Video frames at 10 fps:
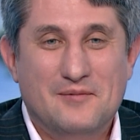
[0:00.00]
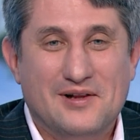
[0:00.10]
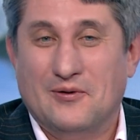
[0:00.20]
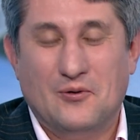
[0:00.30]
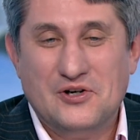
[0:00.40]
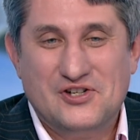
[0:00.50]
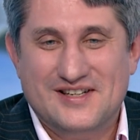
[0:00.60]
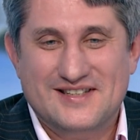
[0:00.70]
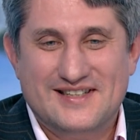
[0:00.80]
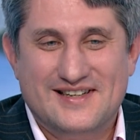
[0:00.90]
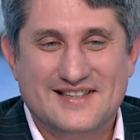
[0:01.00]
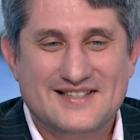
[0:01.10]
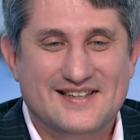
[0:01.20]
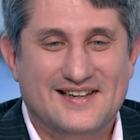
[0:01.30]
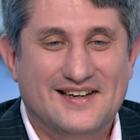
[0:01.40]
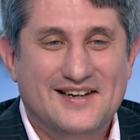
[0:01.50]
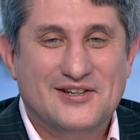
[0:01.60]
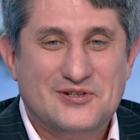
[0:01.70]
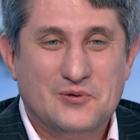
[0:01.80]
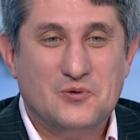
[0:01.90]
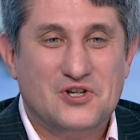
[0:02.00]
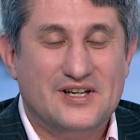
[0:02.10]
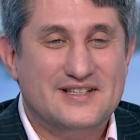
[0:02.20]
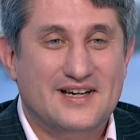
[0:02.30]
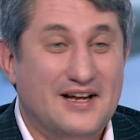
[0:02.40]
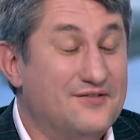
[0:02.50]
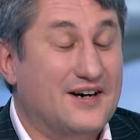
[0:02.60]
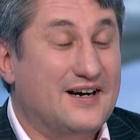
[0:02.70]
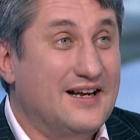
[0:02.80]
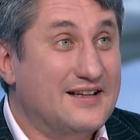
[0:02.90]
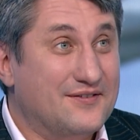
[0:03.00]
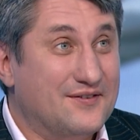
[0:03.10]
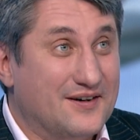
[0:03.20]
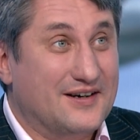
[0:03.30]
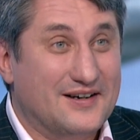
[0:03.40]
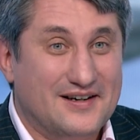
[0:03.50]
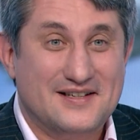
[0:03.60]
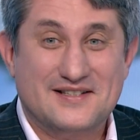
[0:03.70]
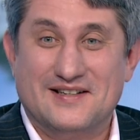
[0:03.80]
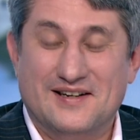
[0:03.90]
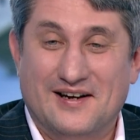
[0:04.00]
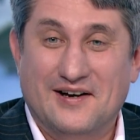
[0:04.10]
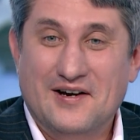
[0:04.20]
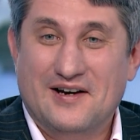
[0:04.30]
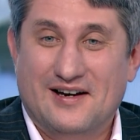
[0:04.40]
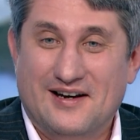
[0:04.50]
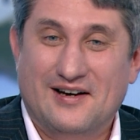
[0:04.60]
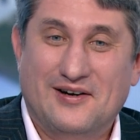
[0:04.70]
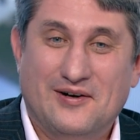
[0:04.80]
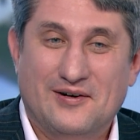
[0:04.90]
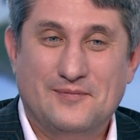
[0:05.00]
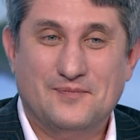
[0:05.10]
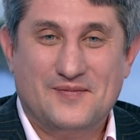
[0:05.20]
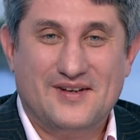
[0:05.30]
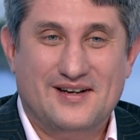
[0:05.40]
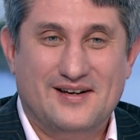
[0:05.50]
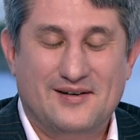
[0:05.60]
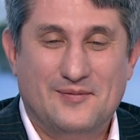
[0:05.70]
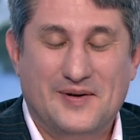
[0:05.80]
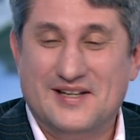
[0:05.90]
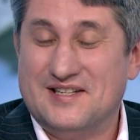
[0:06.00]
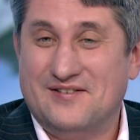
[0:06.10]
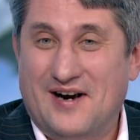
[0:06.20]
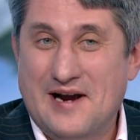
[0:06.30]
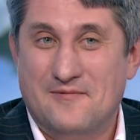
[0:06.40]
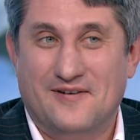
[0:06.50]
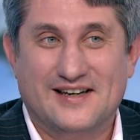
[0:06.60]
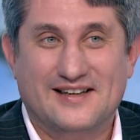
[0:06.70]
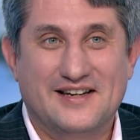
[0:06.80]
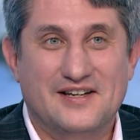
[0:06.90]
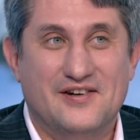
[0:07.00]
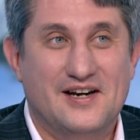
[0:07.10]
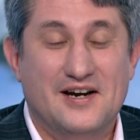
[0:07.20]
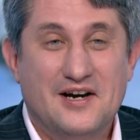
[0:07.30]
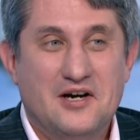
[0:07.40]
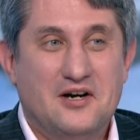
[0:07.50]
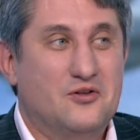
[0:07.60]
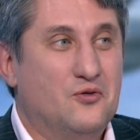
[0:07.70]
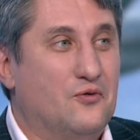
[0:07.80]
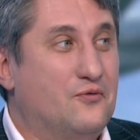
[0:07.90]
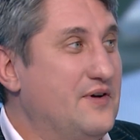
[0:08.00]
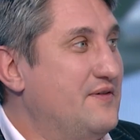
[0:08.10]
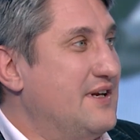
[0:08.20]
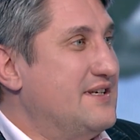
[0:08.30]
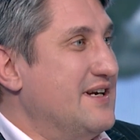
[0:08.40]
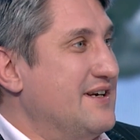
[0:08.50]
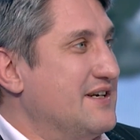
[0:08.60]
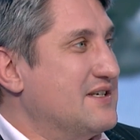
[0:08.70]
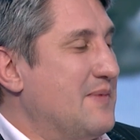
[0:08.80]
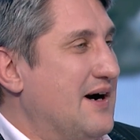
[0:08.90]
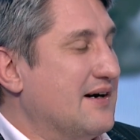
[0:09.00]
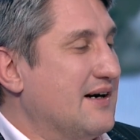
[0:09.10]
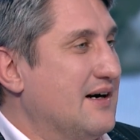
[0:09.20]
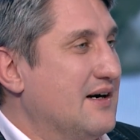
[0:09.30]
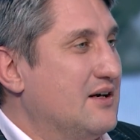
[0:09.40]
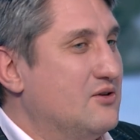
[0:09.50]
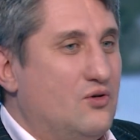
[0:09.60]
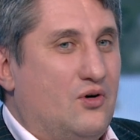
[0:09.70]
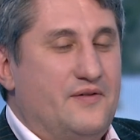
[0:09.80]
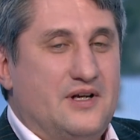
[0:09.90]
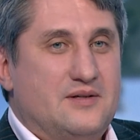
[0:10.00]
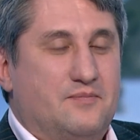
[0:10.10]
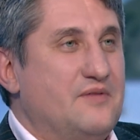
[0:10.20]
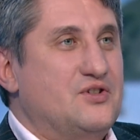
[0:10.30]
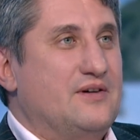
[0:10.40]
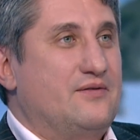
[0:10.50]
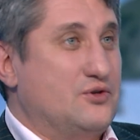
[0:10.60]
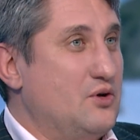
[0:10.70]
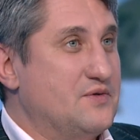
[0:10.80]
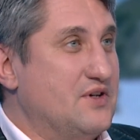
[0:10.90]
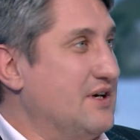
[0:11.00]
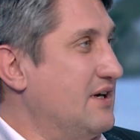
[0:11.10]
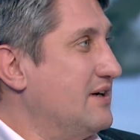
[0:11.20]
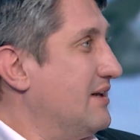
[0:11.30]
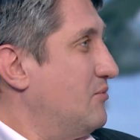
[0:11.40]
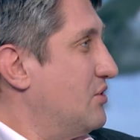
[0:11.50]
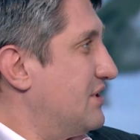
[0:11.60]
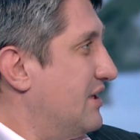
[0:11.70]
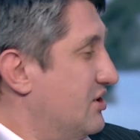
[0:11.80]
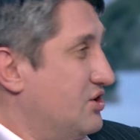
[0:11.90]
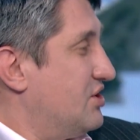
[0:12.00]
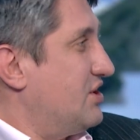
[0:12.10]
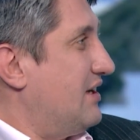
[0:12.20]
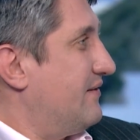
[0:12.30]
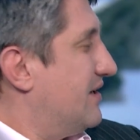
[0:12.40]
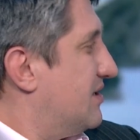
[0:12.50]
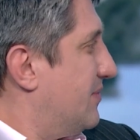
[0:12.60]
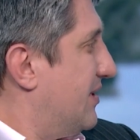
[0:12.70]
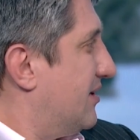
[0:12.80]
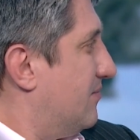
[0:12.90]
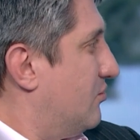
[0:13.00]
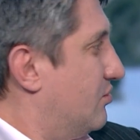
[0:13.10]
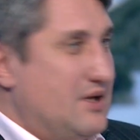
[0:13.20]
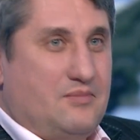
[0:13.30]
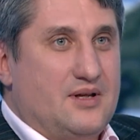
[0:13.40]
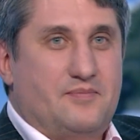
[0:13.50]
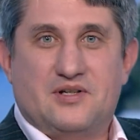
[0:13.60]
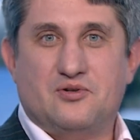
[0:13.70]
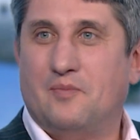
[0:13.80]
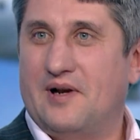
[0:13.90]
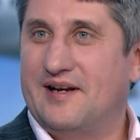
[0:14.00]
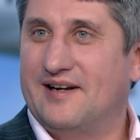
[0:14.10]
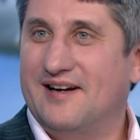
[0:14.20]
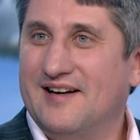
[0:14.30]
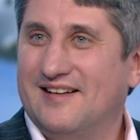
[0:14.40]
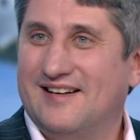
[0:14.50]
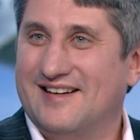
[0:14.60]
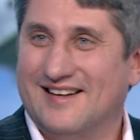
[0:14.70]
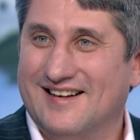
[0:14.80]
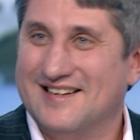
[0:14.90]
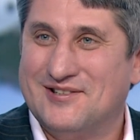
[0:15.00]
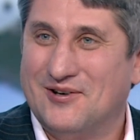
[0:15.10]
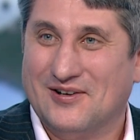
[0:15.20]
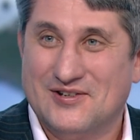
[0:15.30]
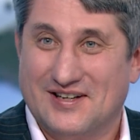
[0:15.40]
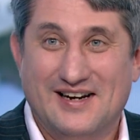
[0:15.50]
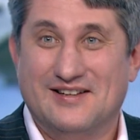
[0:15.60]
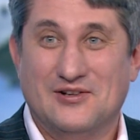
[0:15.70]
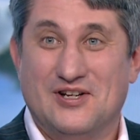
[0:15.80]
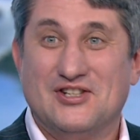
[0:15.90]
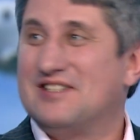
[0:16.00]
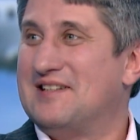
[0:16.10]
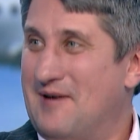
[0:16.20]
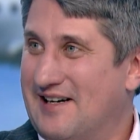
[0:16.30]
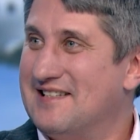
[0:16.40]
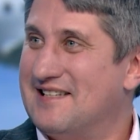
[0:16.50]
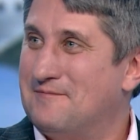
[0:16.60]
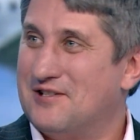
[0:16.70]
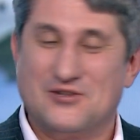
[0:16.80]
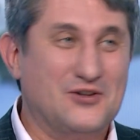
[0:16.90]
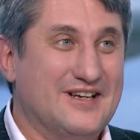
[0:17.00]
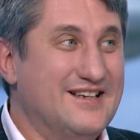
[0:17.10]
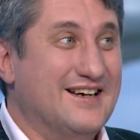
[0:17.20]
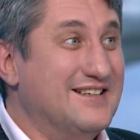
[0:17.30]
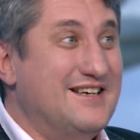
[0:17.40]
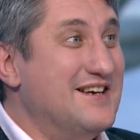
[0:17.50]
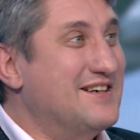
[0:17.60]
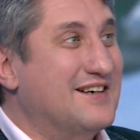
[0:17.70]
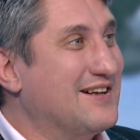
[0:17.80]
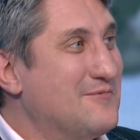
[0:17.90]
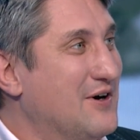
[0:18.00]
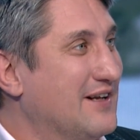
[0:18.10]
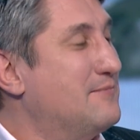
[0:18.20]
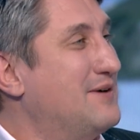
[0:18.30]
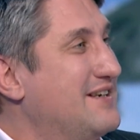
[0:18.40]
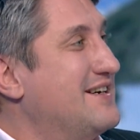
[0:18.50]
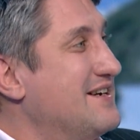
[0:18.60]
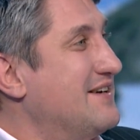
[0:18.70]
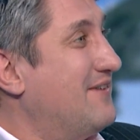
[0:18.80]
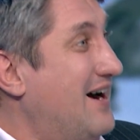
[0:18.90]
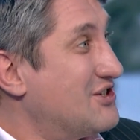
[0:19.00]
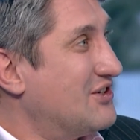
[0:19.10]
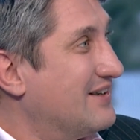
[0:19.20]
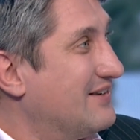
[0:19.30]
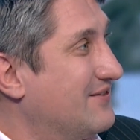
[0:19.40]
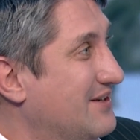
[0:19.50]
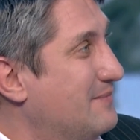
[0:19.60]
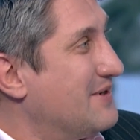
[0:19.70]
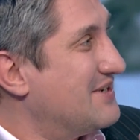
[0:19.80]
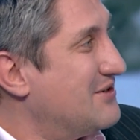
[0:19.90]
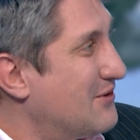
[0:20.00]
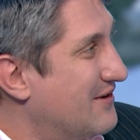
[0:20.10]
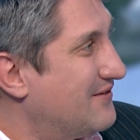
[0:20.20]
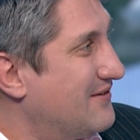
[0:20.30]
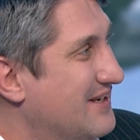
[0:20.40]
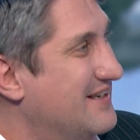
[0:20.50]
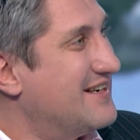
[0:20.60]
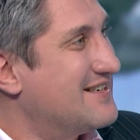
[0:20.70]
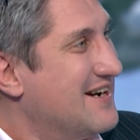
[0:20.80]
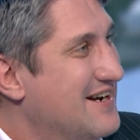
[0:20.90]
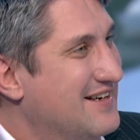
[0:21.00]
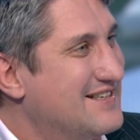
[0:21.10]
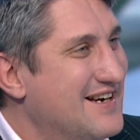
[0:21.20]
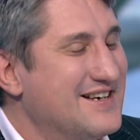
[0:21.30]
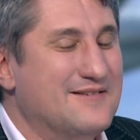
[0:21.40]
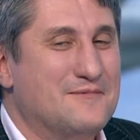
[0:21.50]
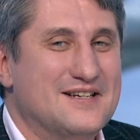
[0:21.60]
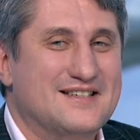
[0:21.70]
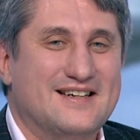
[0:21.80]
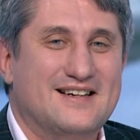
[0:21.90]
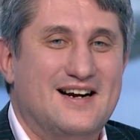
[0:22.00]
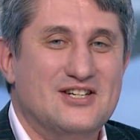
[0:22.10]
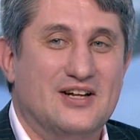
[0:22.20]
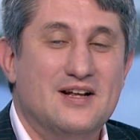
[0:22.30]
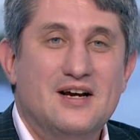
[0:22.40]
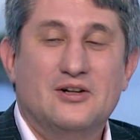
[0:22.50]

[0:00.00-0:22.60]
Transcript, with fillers: Было очень интересно слушать адвокатов э, как раз а, э, подозреваемого, когда они говорили, ну, вывели деньги из банка, но ведь бывшие собственники Коломойские, они же не жаловались, поэтому не было преступления. Это э, э, даже сама концепция, что это не деньги Коломой, это были деньги ваши, депозитеров, выводились деньги простых граждан.